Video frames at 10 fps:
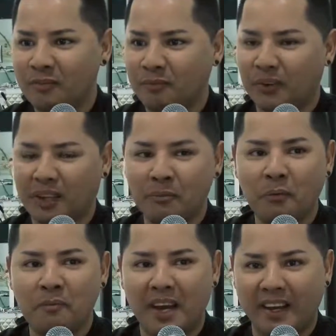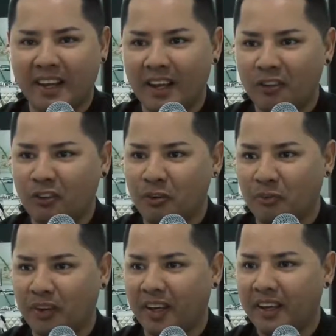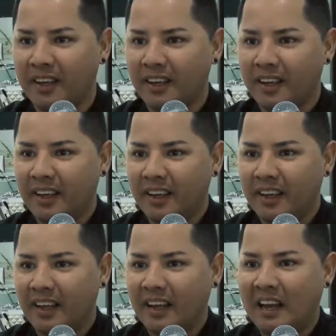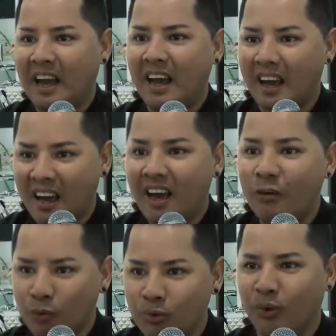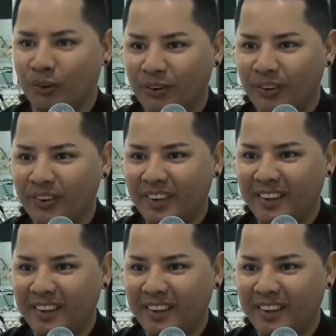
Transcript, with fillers: Porque hemos marcado como que la A1, ¿no?